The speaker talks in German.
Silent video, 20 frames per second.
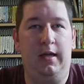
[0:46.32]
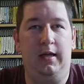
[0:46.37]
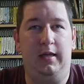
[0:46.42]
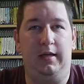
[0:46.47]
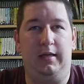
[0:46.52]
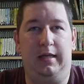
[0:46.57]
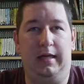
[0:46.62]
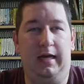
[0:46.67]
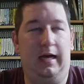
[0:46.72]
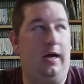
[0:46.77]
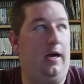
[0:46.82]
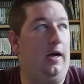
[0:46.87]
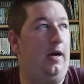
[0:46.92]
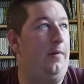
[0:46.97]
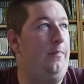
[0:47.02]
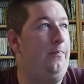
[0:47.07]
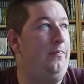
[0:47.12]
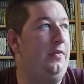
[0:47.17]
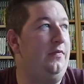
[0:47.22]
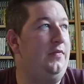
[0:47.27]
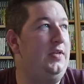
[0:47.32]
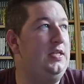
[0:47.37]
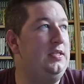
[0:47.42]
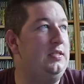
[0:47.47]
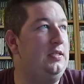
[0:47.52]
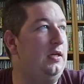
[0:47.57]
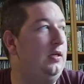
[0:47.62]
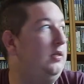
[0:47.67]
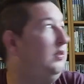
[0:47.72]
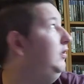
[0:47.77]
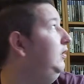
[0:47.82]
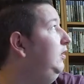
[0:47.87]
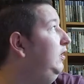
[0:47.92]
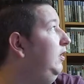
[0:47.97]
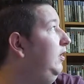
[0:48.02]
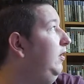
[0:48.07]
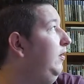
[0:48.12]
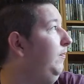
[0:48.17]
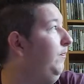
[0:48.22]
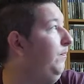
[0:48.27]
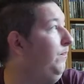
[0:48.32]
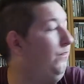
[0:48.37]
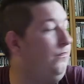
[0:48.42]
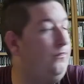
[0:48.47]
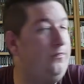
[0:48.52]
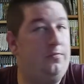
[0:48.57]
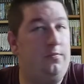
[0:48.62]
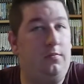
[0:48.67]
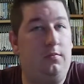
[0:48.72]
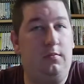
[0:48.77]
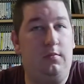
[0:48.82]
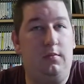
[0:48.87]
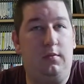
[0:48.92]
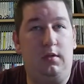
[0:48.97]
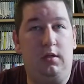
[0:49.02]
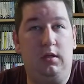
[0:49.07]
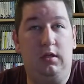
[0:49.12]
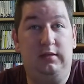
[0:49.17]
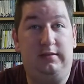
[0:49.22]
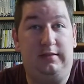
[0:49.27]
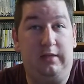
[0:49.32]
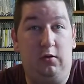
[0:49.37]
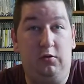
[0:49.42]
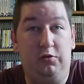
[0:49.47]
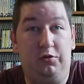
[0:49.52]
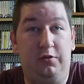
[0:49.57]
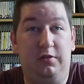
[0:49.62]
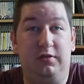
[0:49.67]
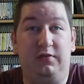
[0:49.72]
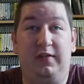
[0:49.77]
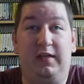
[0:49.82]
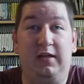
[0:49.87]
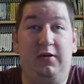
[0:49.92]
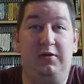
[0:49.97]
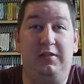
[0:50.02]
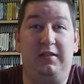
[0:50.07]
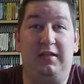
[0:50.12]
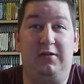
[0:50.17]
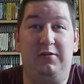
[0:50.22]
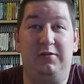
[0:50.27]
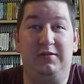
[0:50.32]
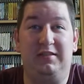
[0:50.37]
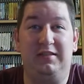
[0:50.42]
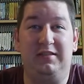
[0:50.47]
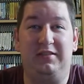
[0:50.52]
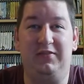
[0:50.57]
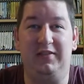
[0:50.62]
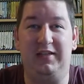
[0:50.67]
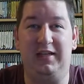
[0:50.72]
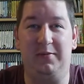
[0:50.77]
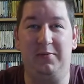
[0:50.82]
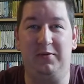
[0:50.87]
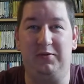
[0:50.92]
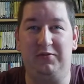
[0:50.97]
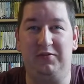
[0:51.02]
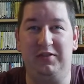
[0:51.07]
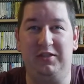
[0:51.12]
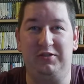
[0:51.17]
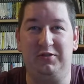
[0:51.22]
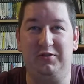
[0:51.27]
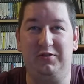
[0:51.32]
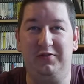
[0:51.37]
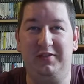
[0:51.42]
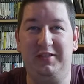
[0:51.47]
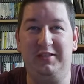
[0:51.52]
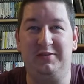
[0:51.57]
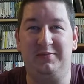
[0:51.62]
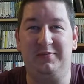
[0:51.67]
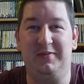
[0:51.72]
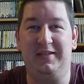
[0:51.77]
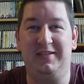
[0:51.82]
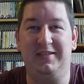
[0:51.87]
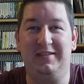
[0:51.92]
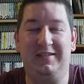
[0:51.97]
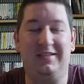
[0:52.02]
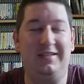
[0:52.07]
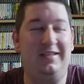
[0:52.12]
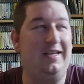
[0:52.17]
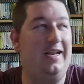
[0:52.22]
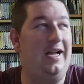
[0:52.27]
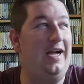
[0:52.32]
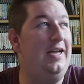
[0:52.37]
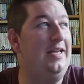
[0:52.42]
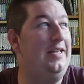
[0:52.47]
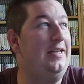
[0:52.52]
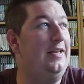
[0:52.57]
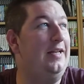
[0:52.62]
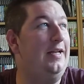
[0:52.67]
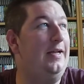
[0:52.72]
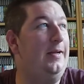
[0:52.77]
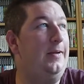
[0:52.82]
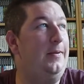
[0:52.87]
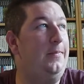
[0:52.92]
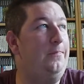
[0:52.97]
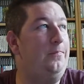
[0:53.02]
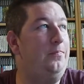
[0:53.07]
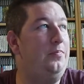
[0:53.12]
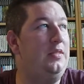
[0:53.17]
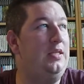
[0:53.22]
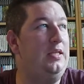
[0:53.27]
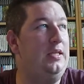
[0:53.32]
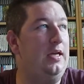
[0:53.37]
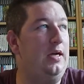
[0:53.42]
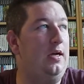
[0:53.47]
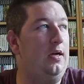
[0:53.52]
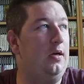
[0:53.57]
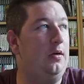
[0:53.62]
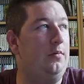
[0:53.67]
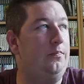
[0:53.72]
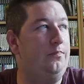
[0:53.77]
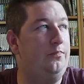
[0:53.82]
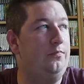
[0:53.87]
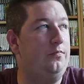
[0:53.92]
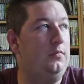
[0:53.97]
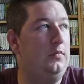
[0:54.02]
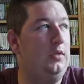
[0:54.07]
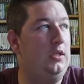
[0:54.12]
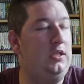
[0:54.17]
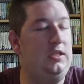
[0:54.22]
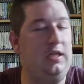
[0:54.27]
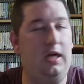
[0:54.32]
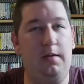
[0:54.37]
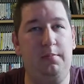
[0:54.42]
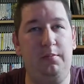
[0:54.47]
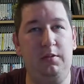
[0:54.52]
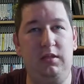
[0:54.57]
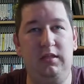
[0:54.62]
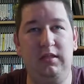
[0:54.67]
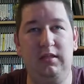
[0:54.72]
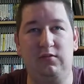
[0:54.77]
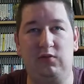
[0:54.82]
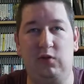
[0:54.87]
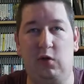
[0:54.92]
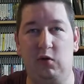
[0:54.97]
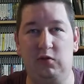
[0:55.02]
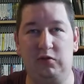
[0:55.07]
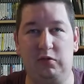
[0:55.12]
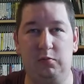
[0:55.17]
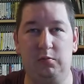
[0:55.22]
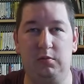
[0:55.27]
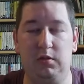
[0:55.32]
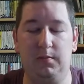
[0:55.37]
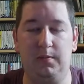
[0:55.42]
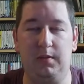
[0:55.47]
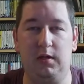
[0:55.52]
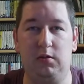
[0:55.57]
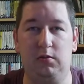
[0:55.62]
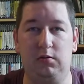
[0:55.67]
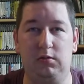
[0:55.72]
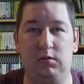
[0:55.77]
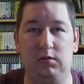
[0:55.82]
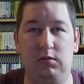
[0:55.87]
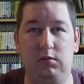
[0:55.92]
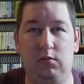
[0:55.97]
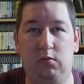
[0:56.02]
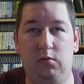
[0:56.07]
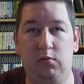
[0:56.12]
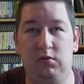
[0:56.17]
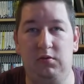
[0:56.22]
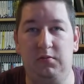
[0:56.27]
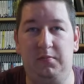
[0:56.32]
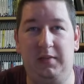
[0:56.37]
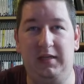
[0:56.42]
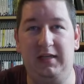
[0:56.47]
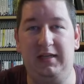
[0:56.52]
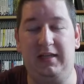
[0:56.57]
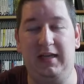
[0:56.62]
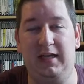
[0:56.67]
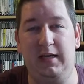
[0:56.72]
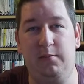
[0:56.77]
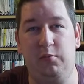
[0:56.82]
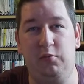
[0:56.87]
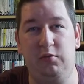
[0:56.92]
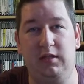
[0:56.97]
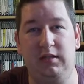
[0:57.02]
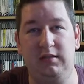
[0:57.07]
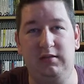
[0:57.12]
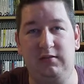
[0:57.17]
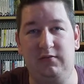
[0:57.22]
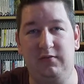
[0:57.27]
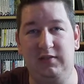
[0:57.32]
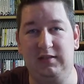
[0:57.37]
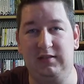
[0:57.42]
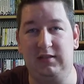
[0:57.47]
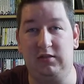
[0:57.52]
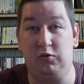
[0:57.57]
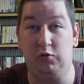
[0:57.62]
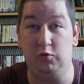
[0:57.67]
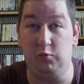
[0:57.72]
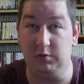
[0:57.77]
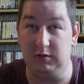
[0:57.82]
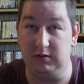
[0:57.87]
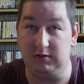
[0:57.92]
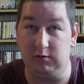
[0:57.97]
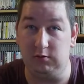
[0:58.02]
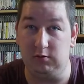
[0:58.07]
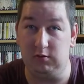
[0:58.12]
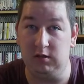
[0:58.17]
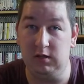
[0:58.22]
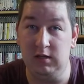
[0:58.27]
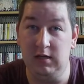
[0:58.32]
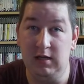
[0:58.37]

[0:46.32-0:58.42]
Ja, wie gesagt, ähm, sau schönes Wetter heute draußen, deswegen kann man auch wieder schöne Videos machen. Nein, ähm, ja, ich habe hier zu Hause umgebaut und mein kleiner Bruder ist, wie gesagt, schon umgezogen.